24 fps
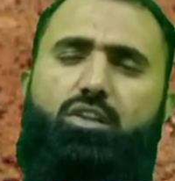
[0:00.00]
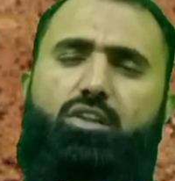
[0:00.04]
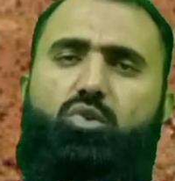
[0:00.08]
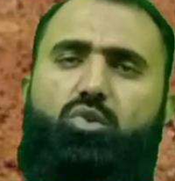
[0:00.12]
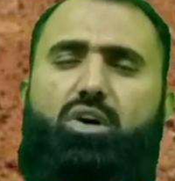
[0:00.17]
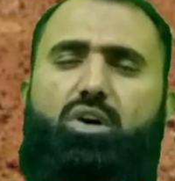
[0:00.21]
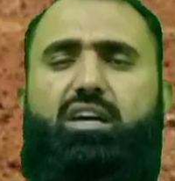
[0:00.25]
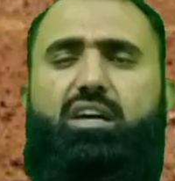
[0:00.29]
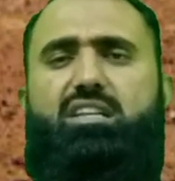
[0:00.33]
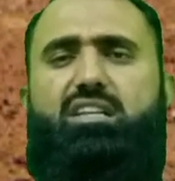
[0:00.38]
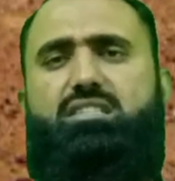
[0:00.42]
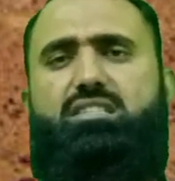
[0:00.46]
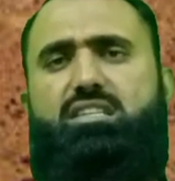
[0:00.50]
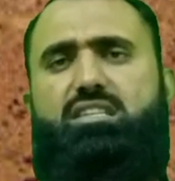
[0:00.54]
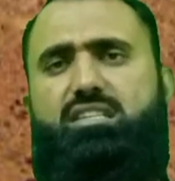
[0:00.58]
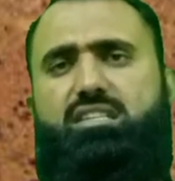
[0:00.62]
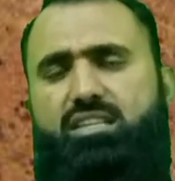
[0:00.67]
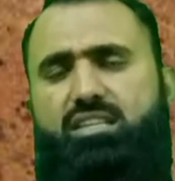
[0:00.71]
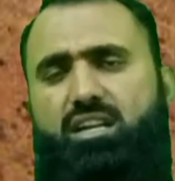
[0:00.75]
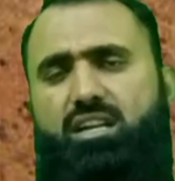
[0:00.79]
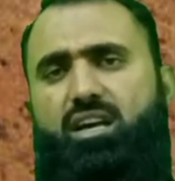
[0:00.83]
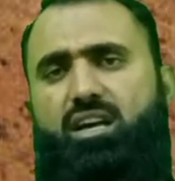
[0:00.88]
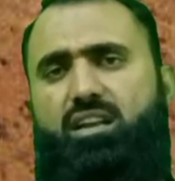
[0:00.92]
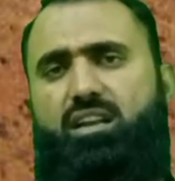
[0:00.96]
तो अगर
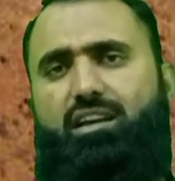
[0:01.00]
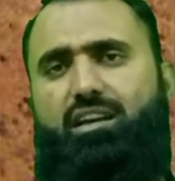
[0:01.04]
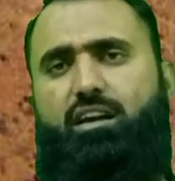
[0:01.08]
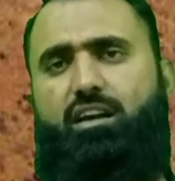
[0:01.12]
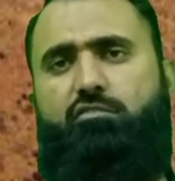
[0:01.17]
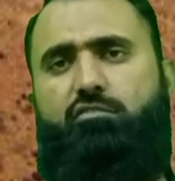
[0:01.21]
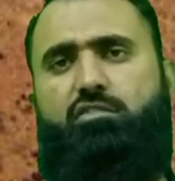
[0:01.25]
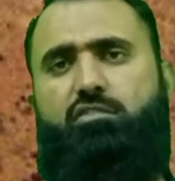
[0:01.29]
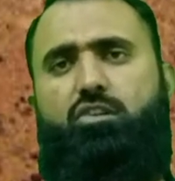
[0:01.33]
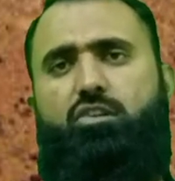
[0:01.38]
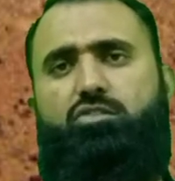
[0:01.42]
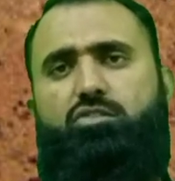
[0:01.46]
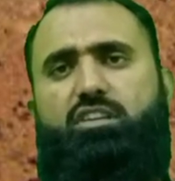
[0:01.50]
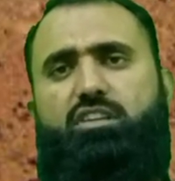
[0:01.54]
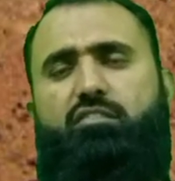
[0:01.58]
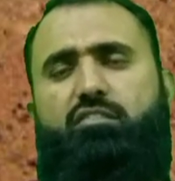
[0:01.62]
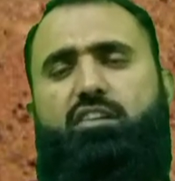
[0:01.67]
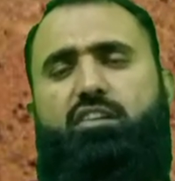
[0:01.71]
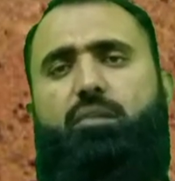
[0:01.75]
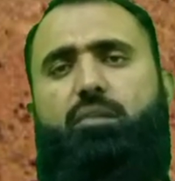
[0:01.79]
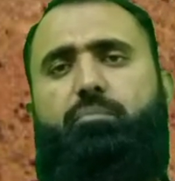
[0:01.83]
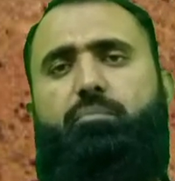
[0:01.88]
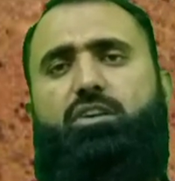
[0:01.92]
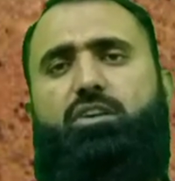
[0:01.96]
चीज़ल हाल लगा हुआ होता है
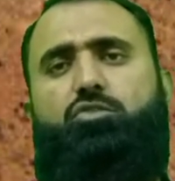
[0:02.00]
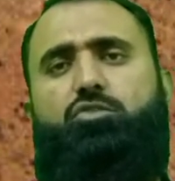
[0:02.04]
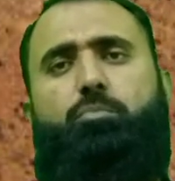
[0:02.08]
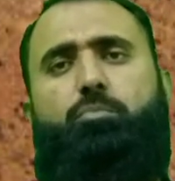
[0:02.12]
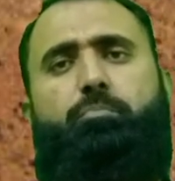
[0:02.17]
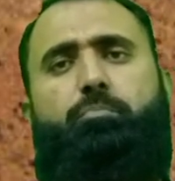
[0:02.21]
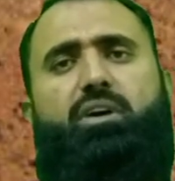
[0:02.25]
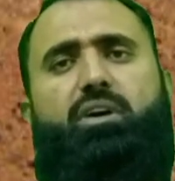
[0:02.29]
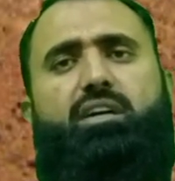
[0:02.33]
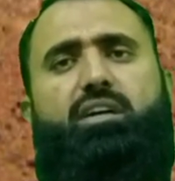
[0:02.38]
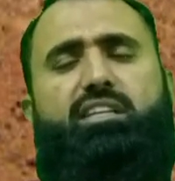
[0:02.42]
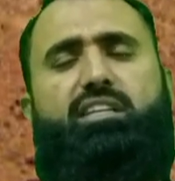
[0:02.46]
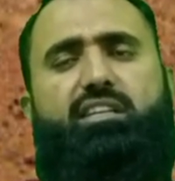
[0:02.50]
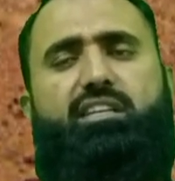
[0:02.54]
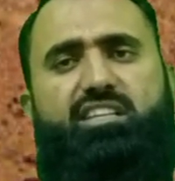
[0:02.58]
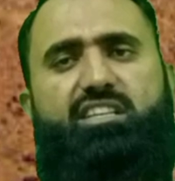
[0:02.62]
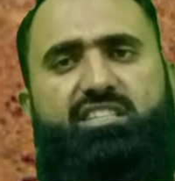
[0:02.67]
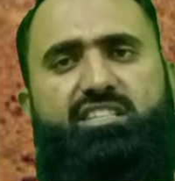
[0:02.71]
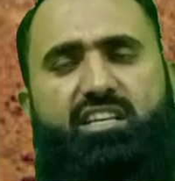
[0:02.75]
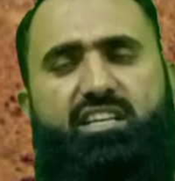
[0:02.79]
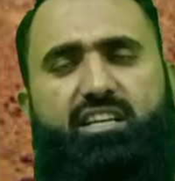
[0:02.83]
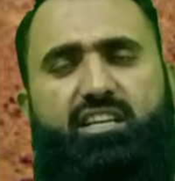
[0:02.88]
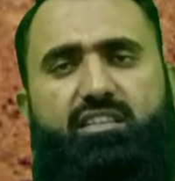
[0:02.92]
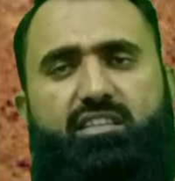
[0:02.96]
वहाँ पर तो पानी
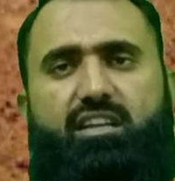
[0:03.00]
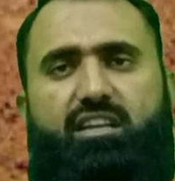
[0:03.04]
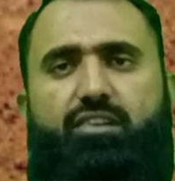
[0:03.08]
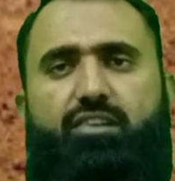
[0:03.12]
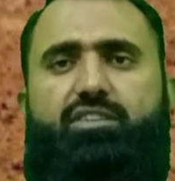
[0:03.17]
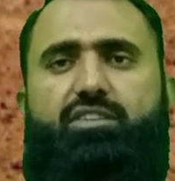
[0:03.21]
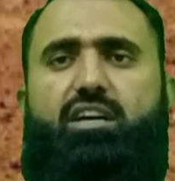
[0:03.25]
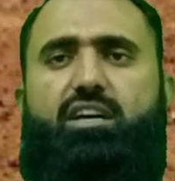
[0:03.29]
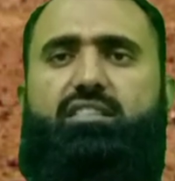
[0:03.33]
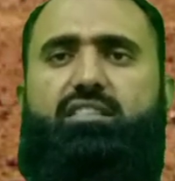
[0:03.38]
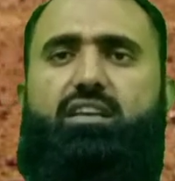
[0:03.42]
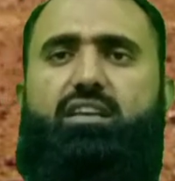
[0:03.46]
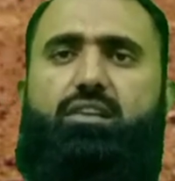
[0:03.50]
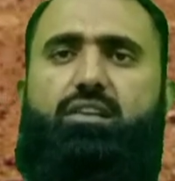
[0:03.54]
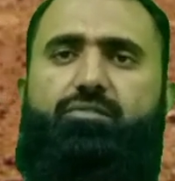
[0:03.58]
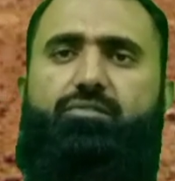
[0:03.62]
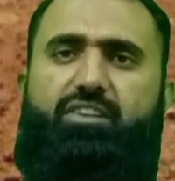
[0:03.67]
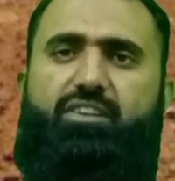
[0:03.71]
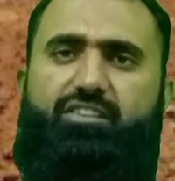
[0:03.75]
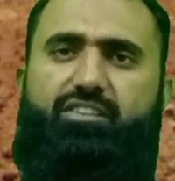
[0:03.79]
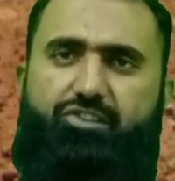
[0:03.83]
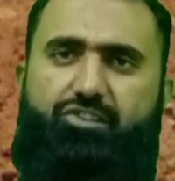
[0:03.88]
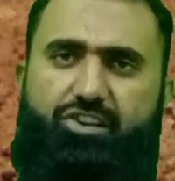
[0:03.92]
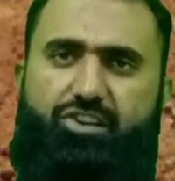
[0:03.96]
नीचे की तरफ जाता है
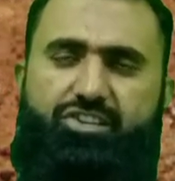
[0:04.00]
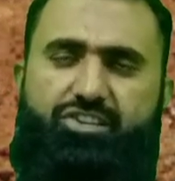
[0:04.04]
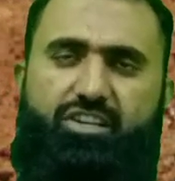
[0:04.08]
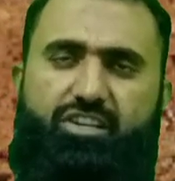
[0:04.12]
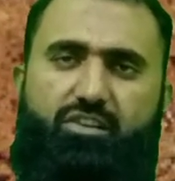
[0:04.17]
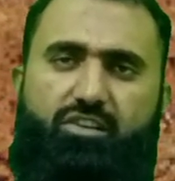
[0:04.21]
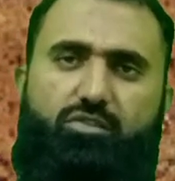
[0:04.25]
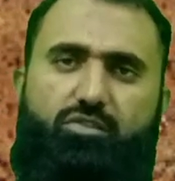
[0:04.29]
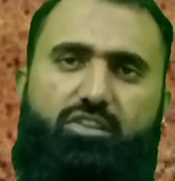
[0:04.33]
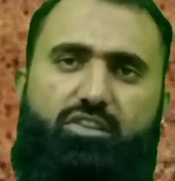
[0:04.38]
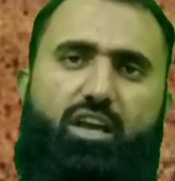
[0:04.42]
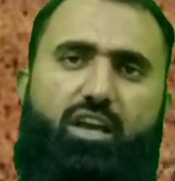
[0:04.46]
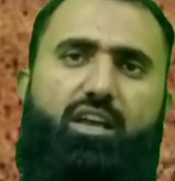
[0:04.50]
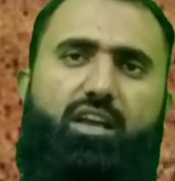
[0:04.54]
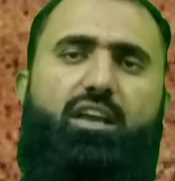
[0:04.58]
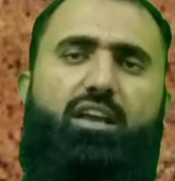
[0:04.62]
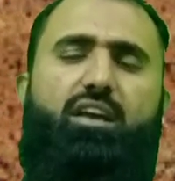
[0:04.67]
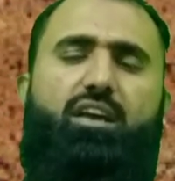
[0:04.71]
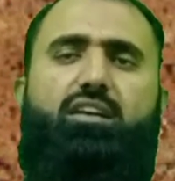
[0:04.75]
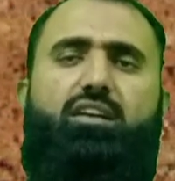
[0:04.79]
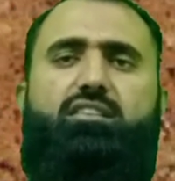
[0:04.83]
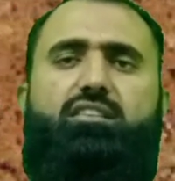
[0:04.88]
इनफिल्ट्रेशन होता है